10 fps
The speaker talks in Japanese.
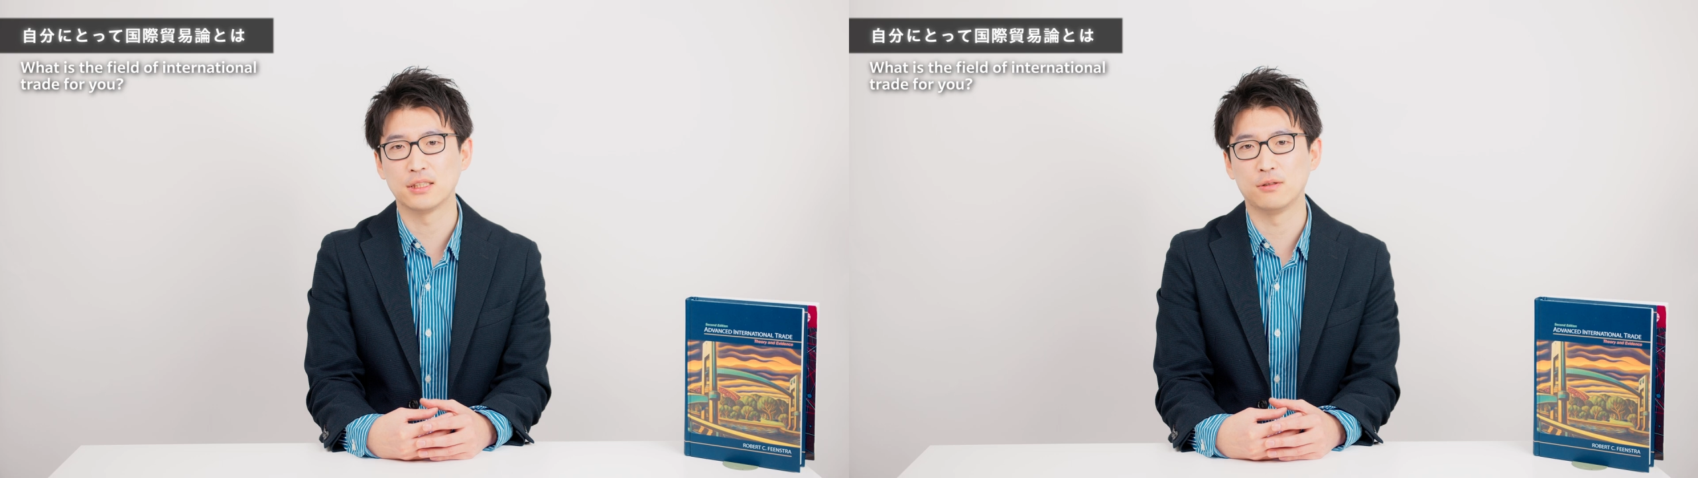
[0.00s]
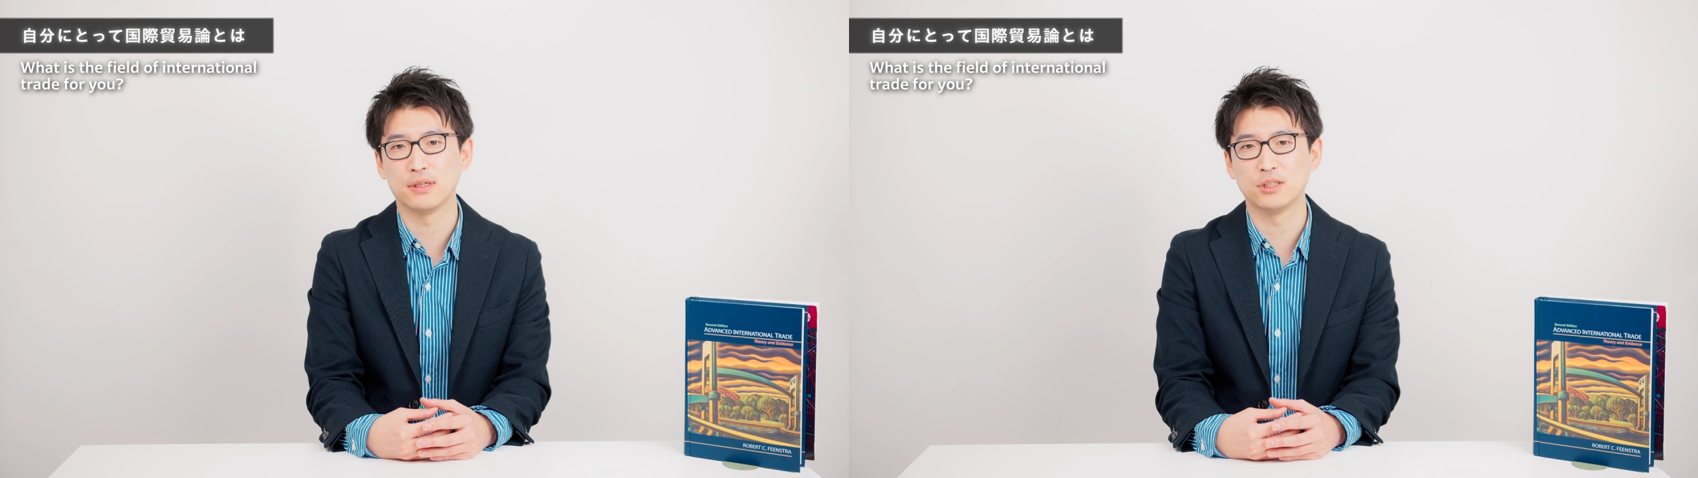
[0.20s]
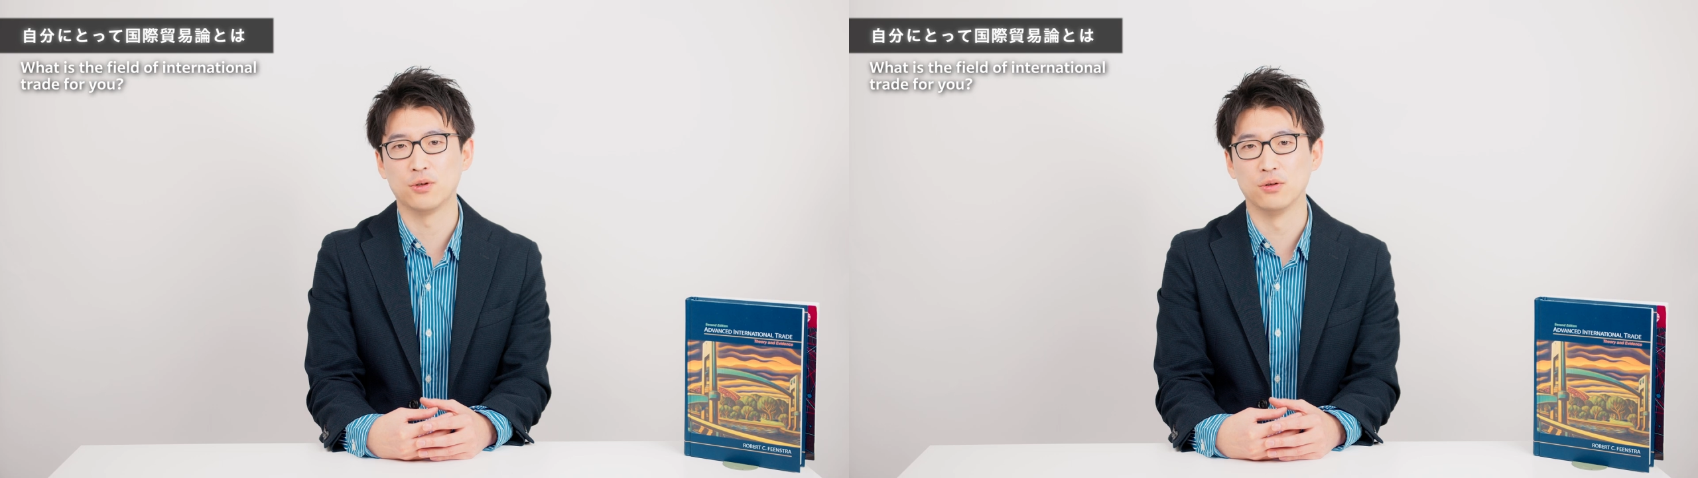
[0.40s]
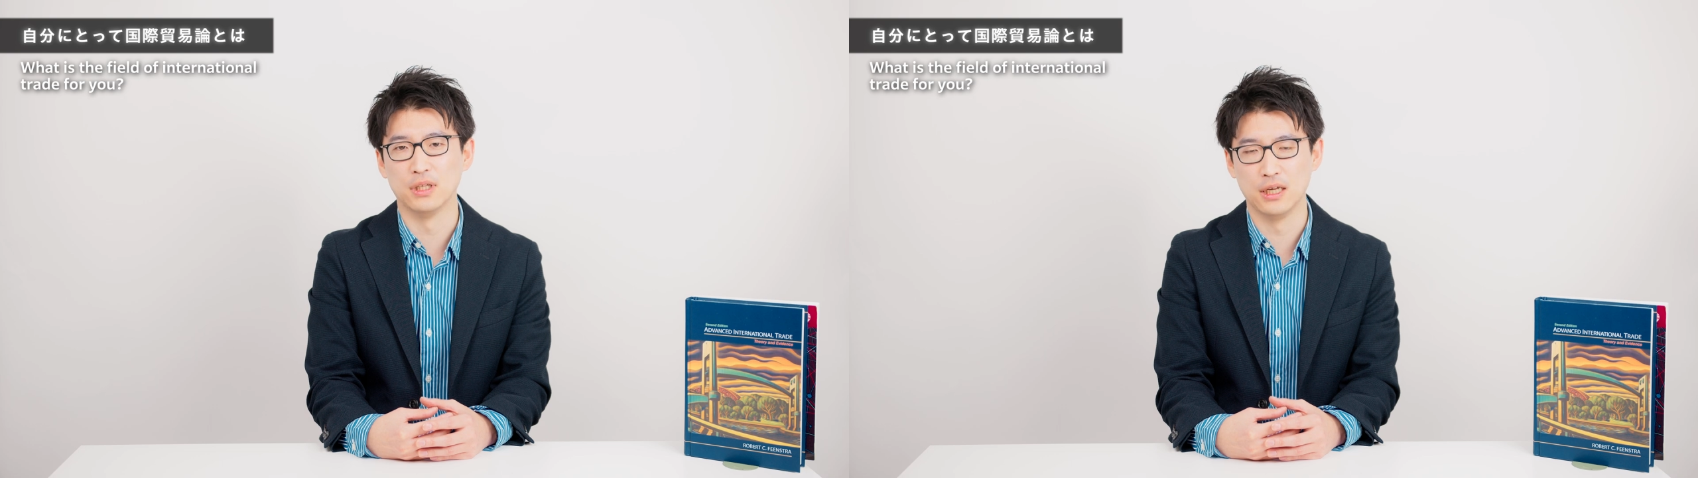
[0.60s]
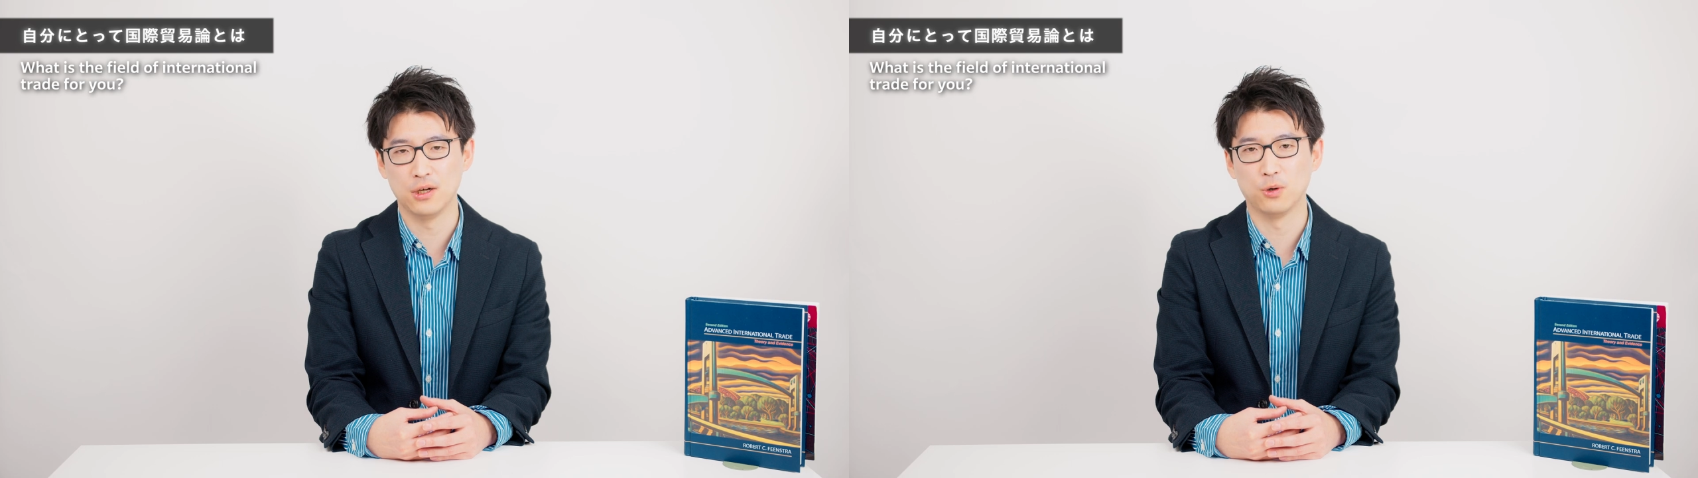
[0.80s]

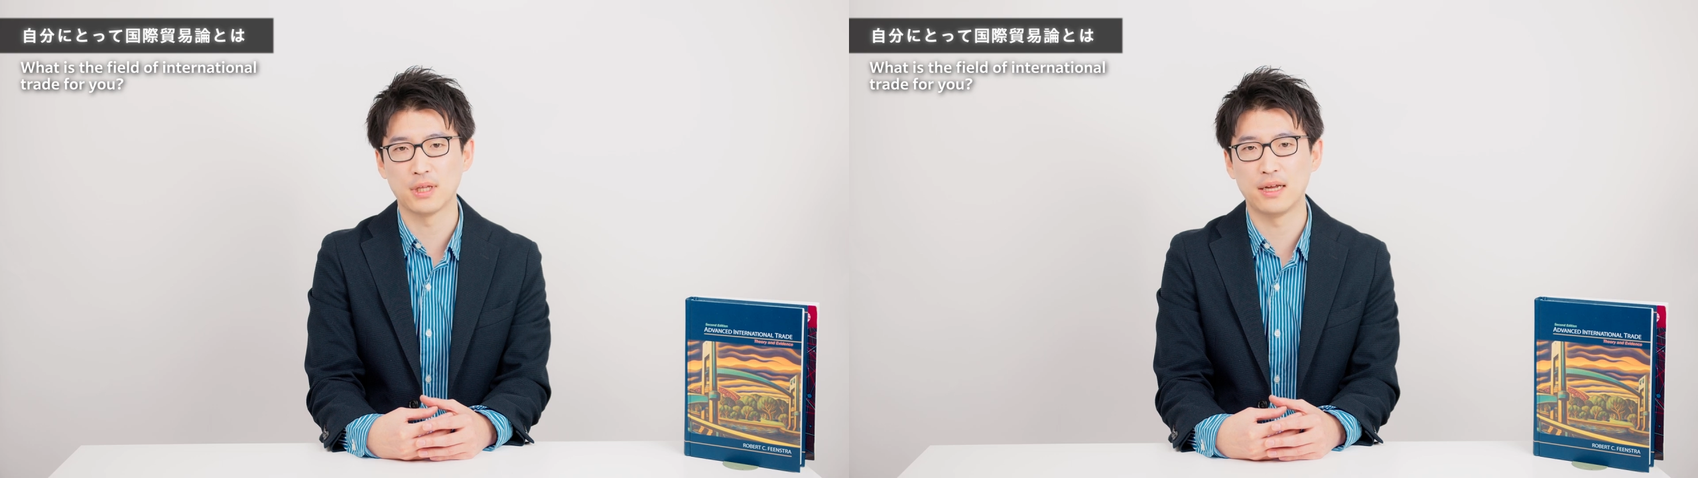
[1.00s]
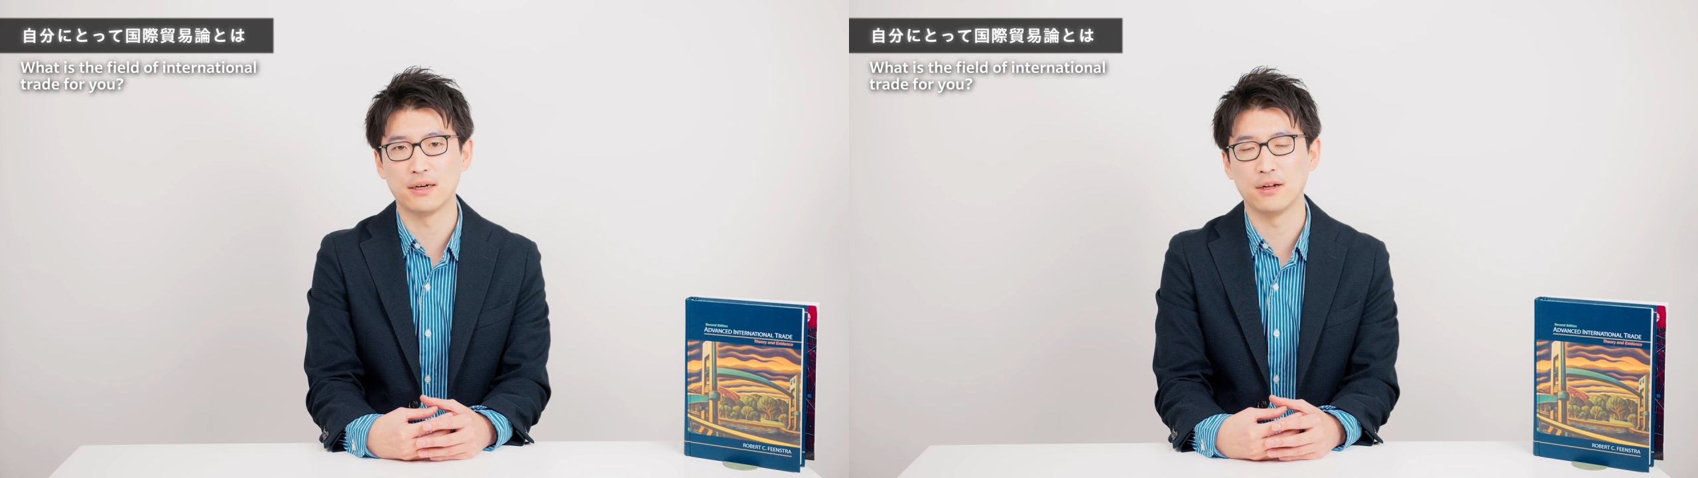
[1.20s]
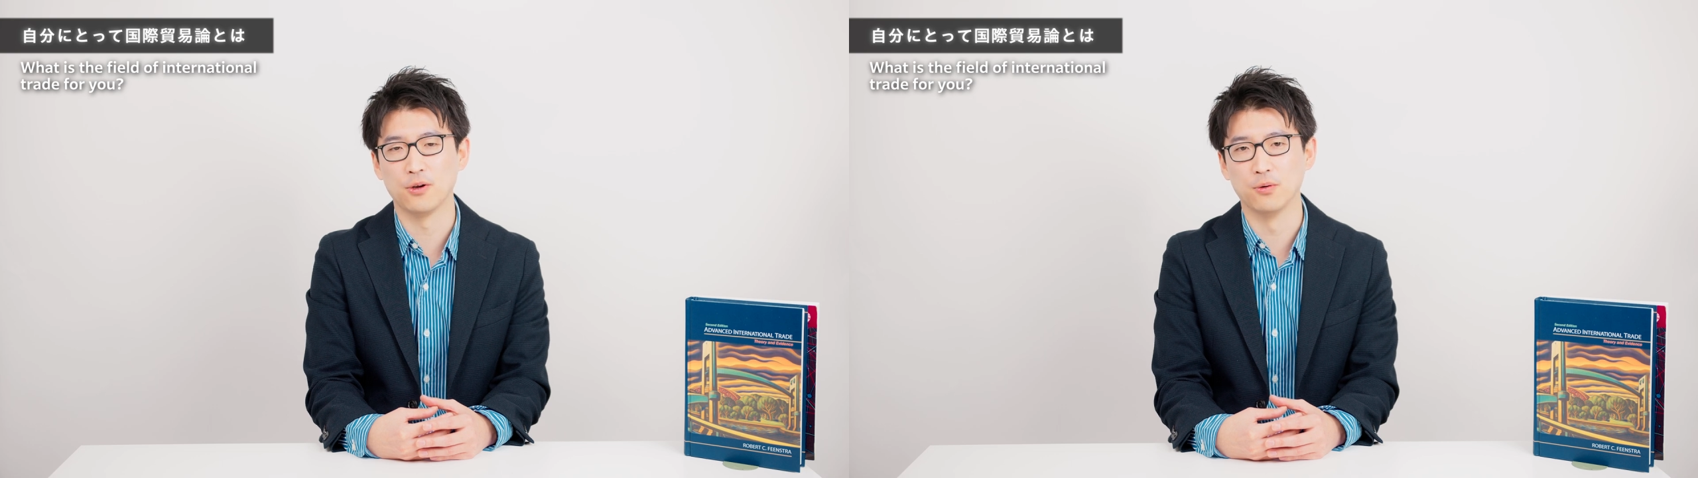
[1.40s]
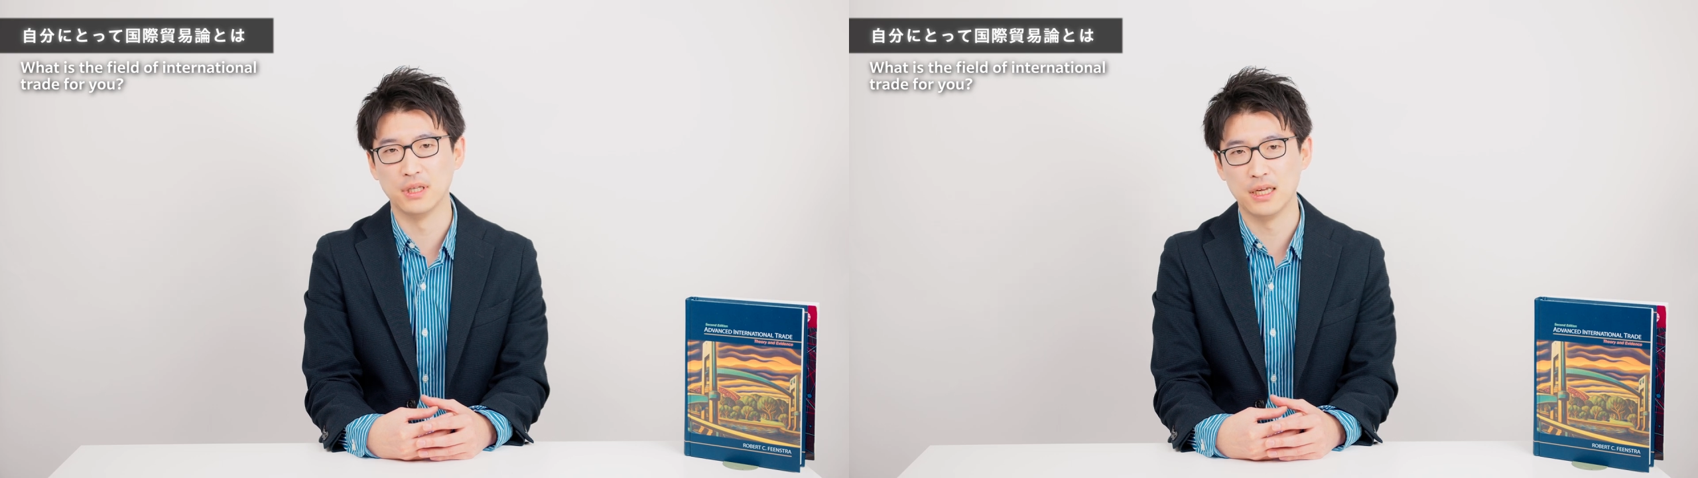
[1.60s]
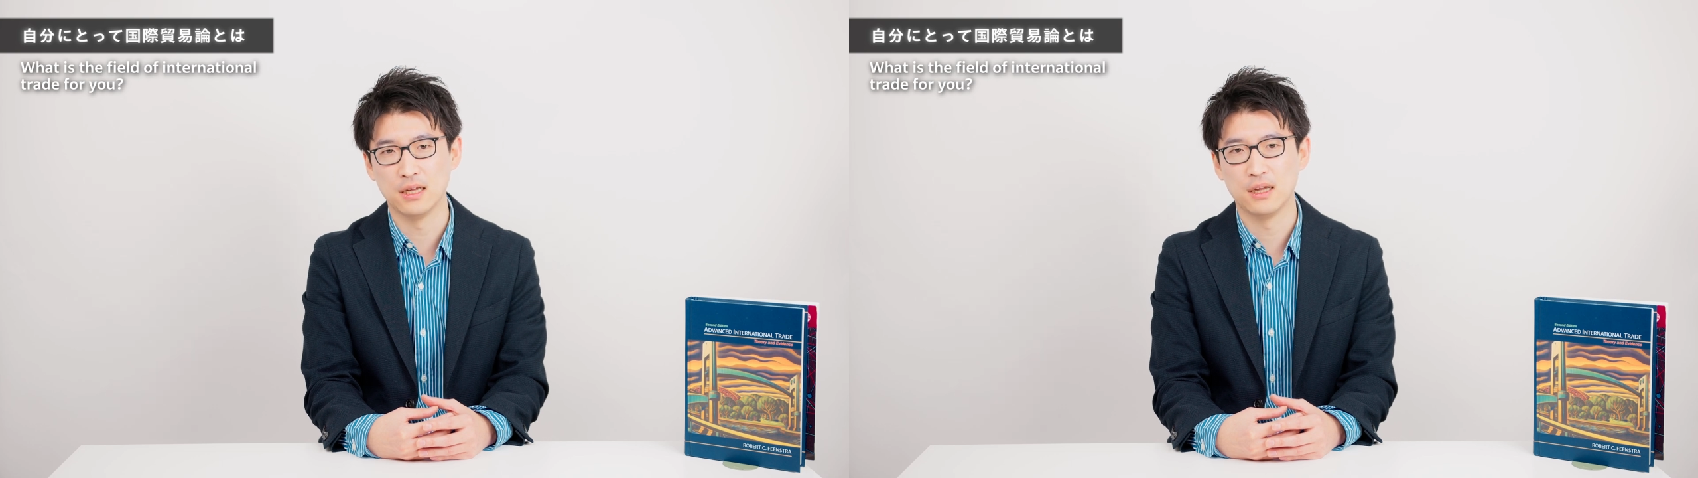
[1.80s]
チクエスチョンに答えられるよう
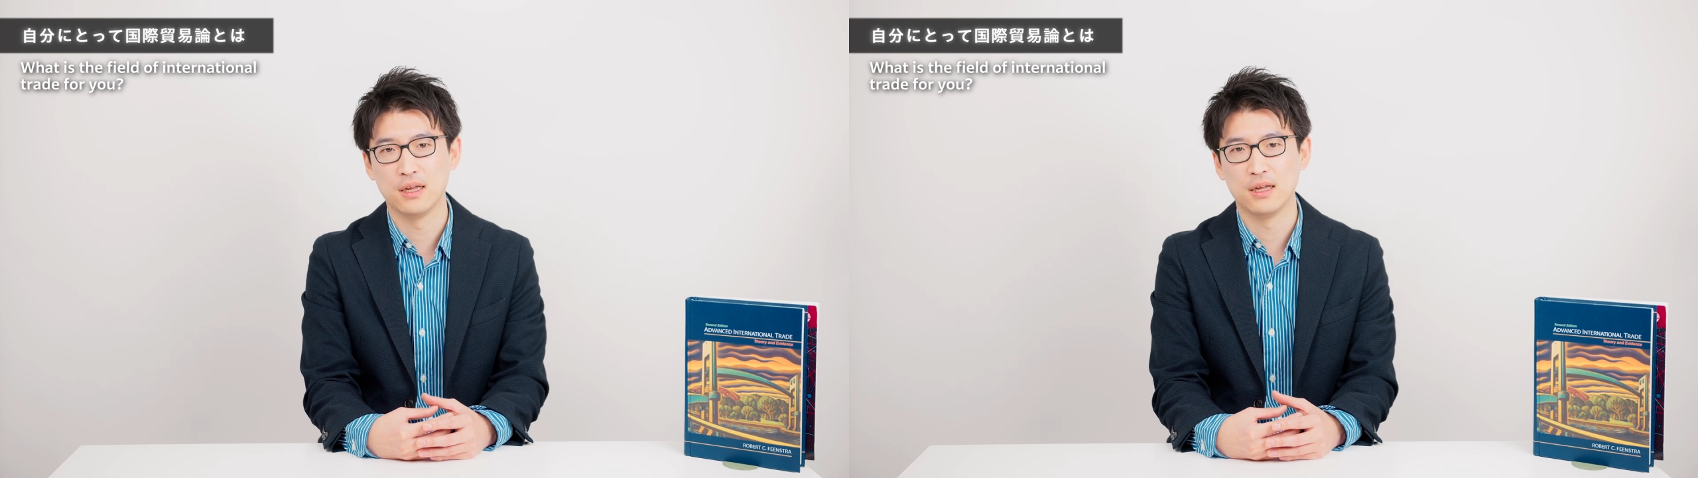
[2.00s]
に